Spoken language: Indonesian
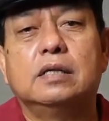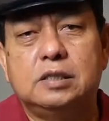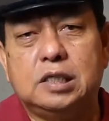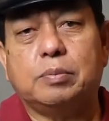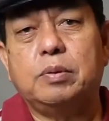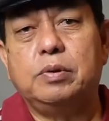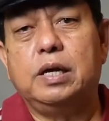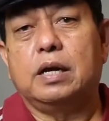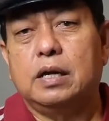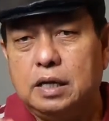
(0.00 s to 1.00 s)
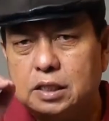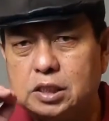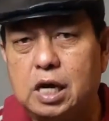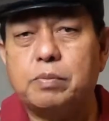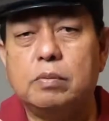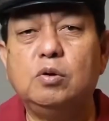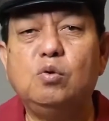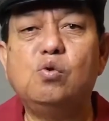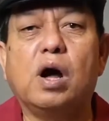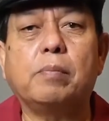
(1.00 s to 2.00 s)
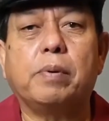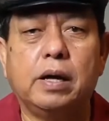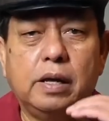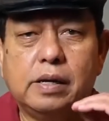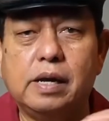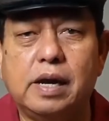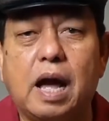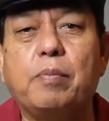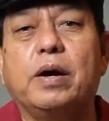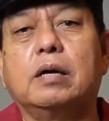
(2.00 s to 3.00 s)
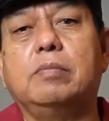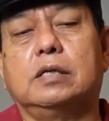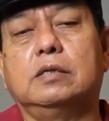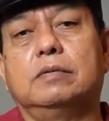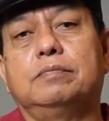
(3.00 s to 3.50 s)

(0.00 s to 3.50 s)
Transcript: siapa benar, siapa menuduh apa, dan apa akibatnya.